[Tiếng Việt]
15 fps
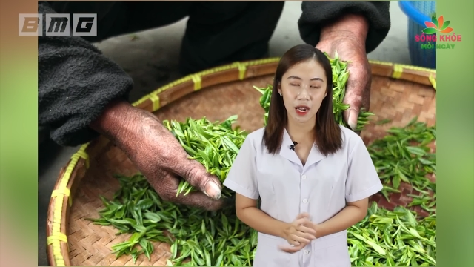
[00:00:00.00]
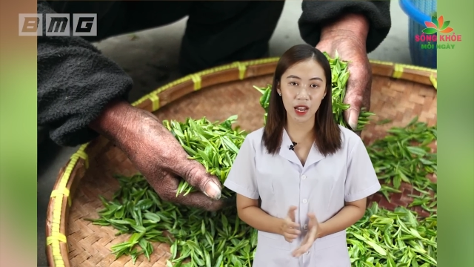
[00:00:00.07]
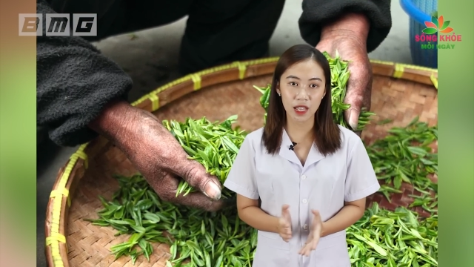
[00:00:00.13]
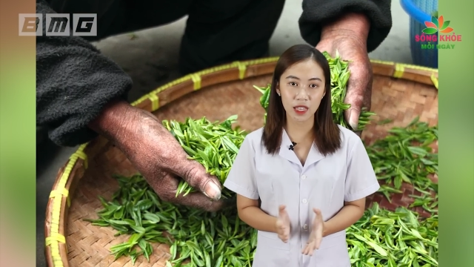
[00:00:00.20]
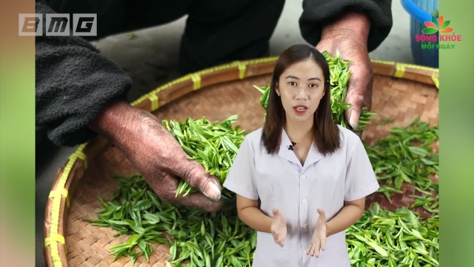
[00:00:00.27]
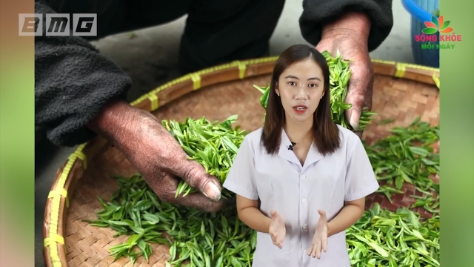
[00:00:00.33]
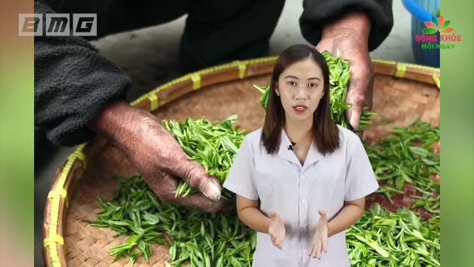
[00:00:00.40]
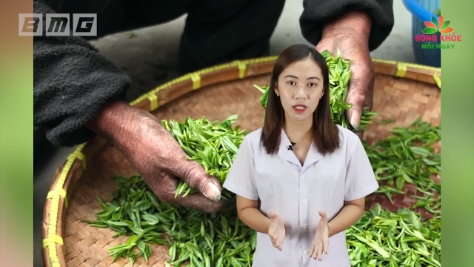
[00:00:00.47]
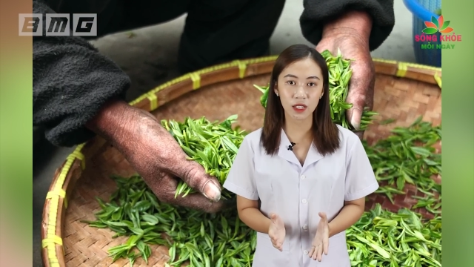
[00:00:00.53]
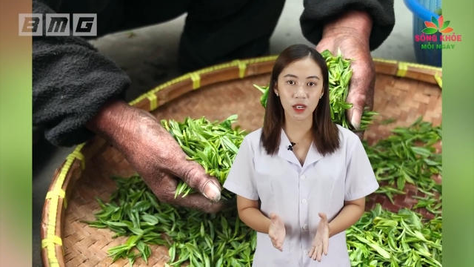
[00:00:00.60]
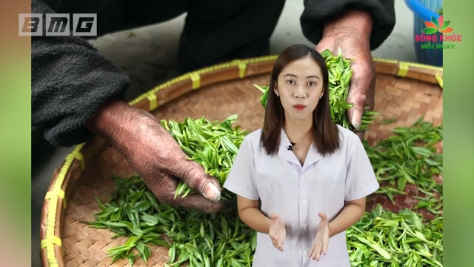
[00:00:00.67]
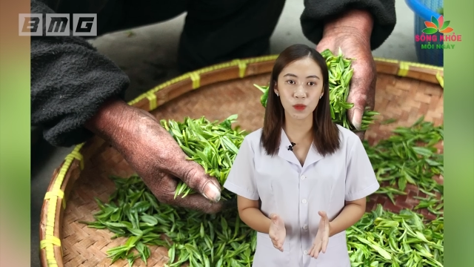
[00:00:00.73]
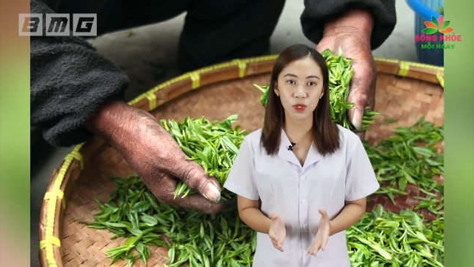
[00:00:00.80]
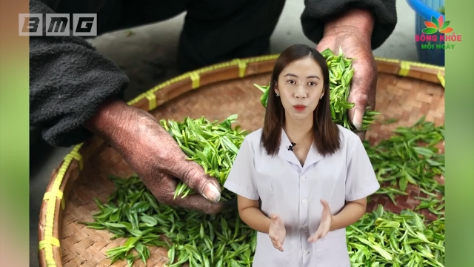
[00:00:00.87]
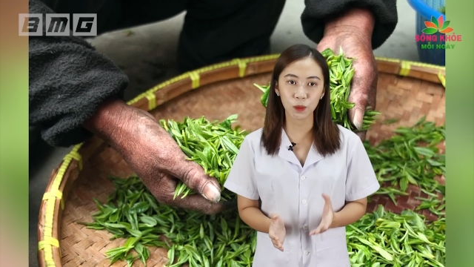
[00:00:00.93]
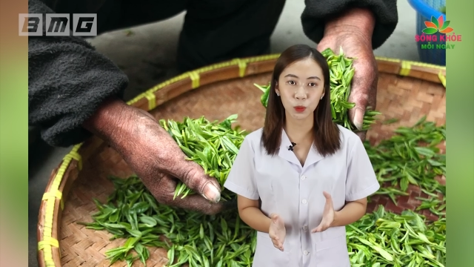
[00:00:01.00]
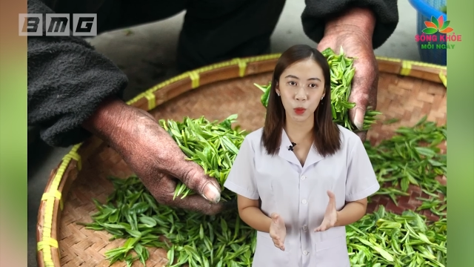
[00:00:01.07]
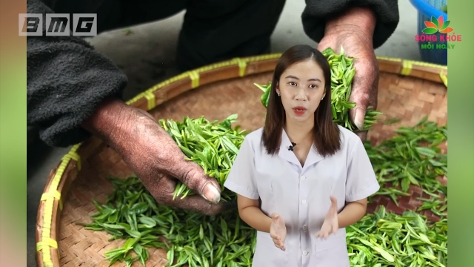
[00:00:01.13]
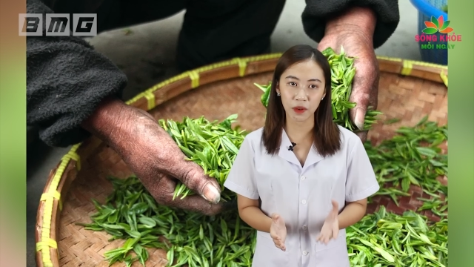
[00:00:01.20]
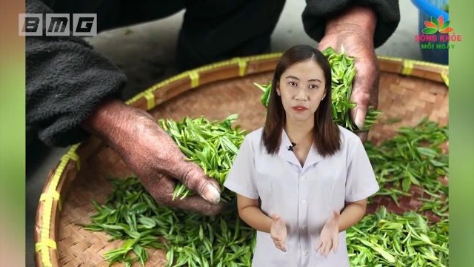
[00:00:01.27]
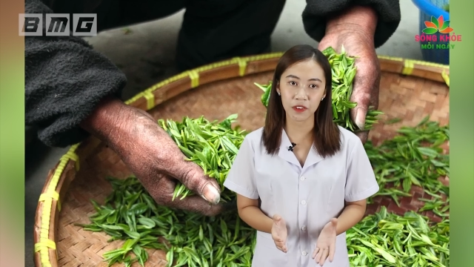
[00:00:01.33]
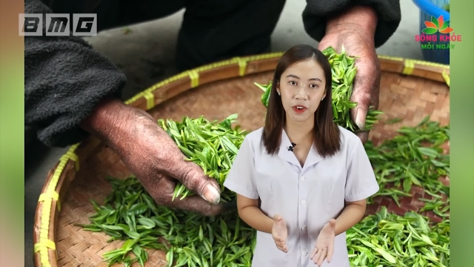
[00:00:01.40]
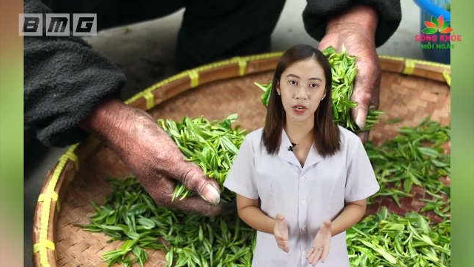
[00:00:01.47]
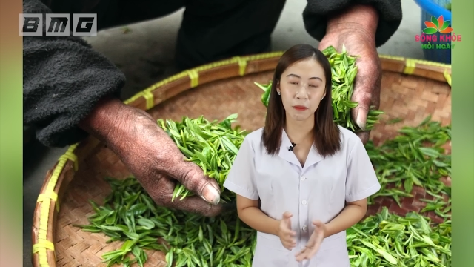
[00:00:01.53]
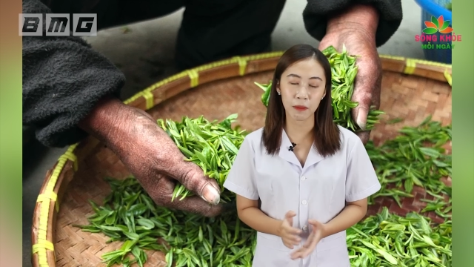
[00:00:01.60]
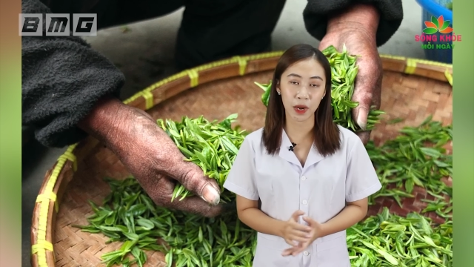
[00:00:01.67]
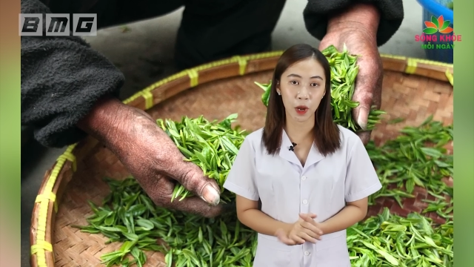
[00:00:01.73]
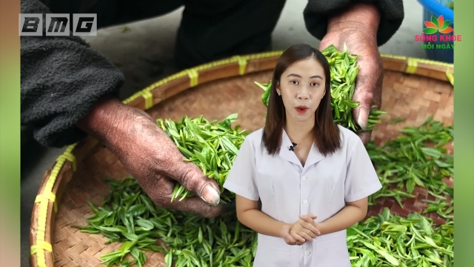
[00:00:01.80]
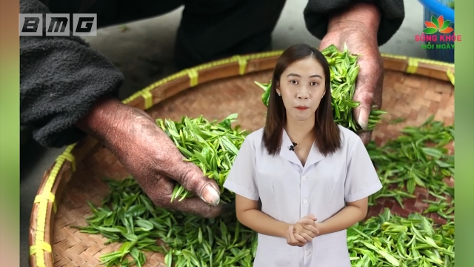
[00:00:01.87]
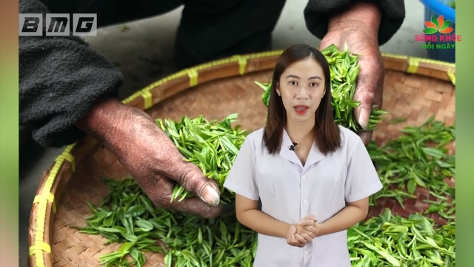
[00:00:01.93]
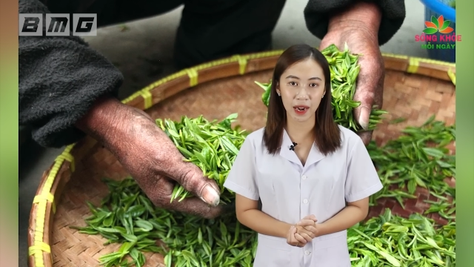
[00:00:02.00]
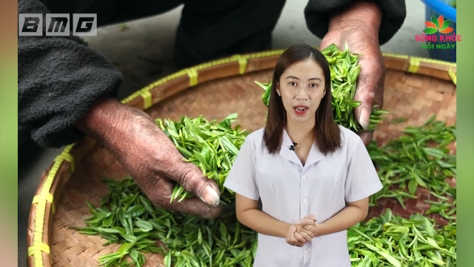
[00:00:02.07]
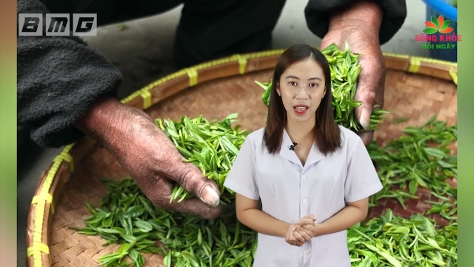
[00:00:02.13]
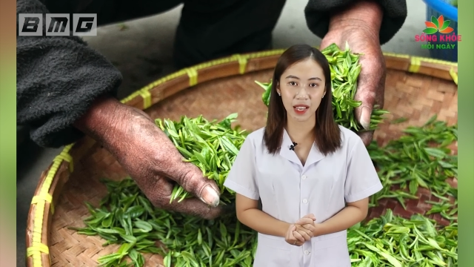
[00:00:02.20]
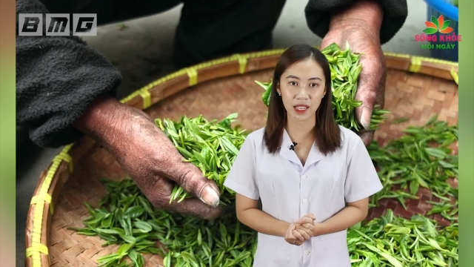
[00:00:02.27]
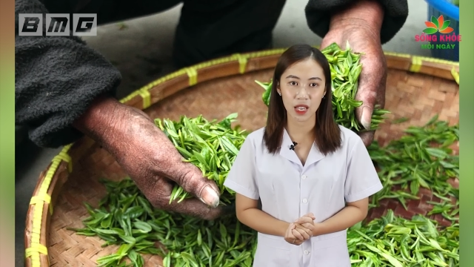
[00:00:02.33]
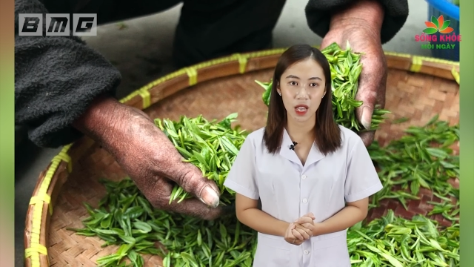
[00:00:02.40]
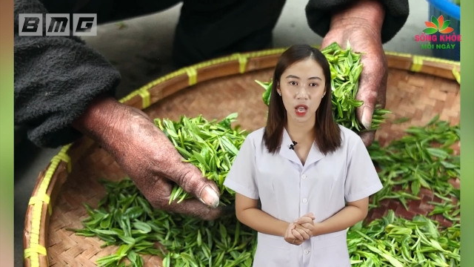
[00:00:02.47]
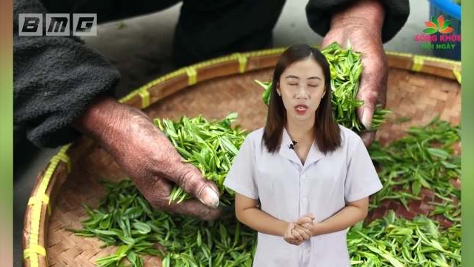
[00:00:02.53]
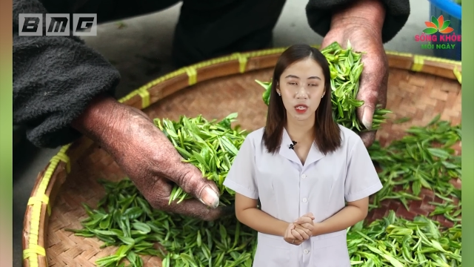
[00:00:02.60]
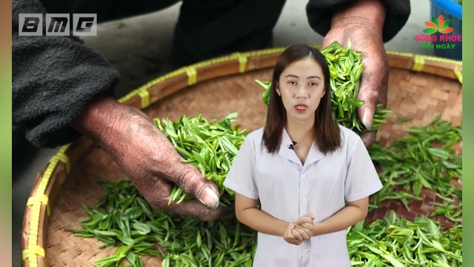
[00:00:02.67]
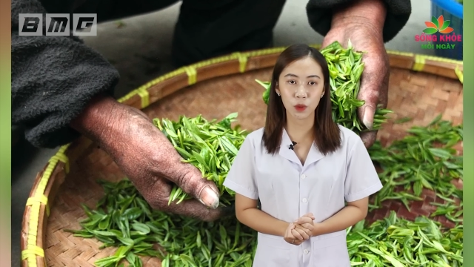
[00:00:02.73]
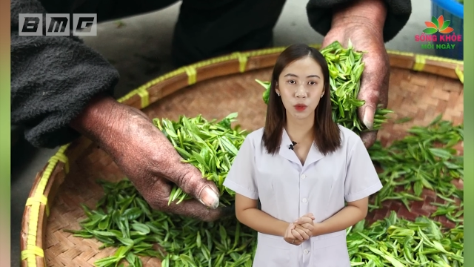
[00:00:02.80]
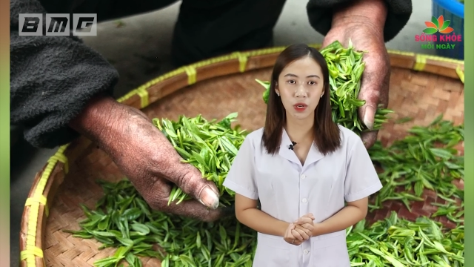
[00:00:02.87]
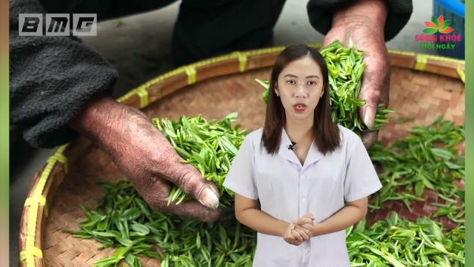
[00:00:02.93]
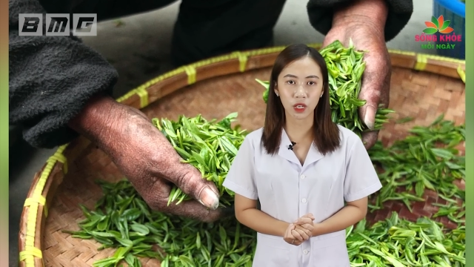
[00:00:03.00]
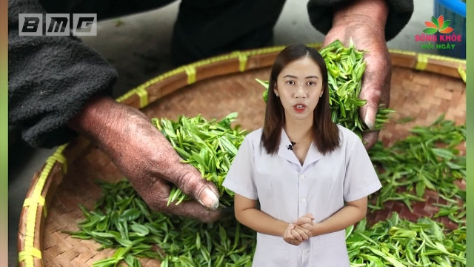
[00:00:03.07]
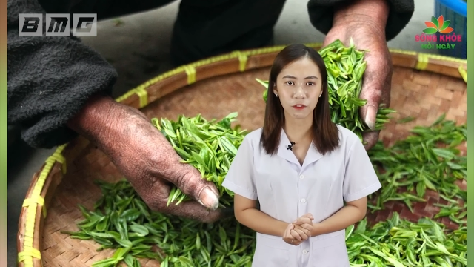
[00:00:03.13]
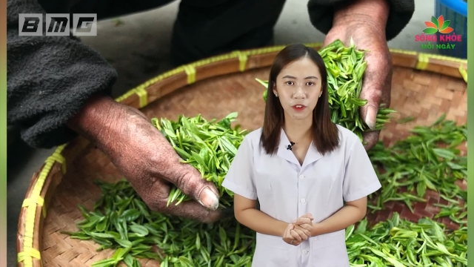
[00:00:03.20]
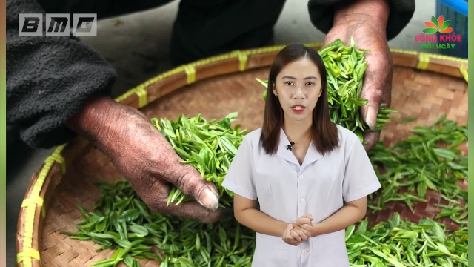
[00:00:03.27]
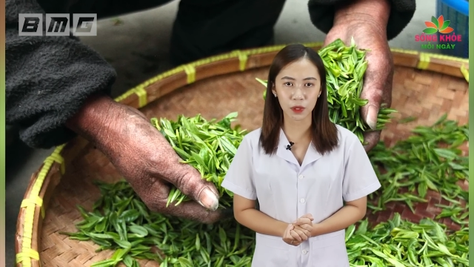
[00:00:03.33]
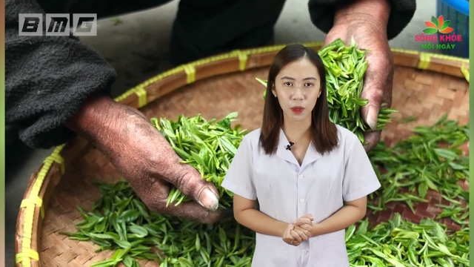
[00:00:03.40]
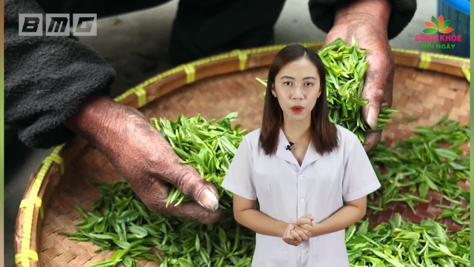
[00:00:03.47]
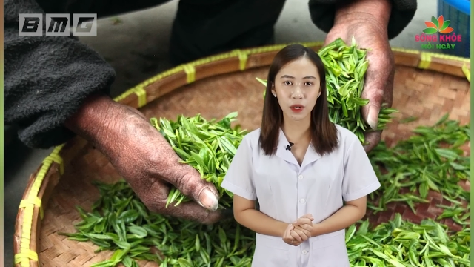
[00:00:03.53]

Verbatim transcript: là nhờ những công dụng tuyệt vời mà nó mang lại. Nhiều người còn phải